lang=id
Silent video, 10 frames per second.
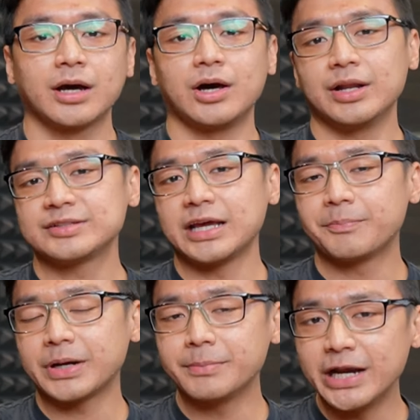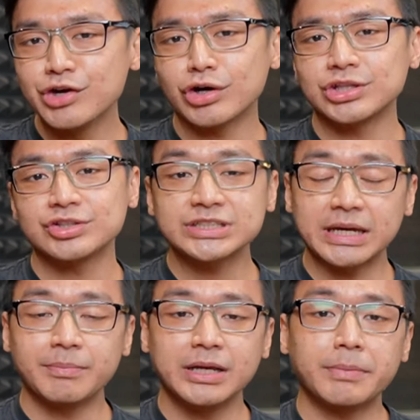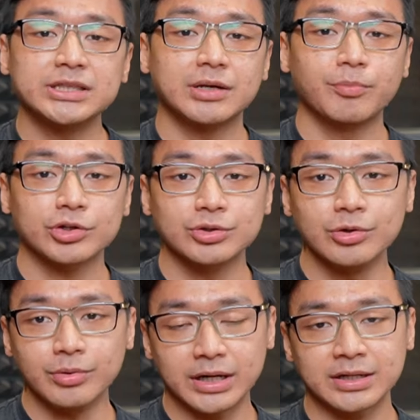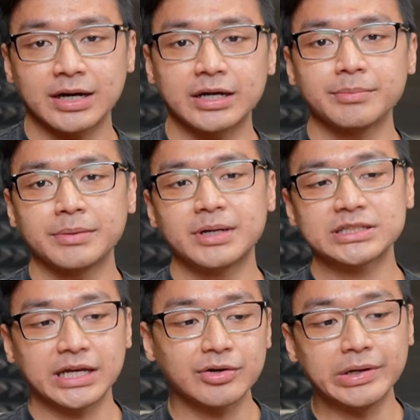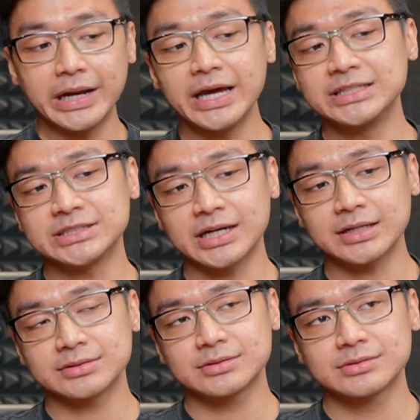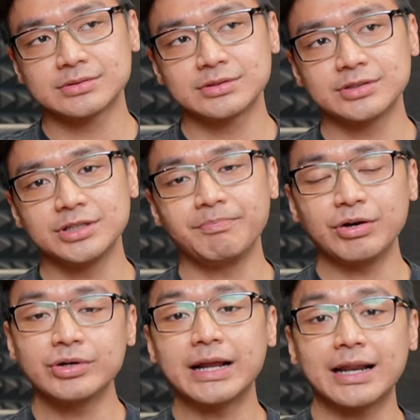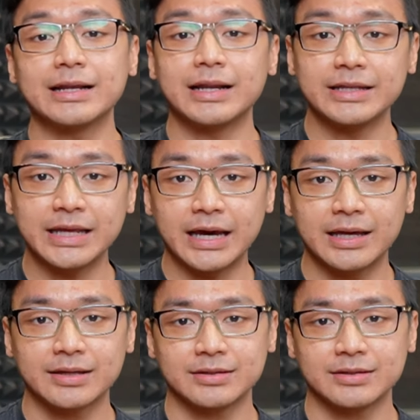kalau saya pribadi waktu itu saya beli motherboard duluan karena memang saya udah ada inceran CPU dan lain-lainnya.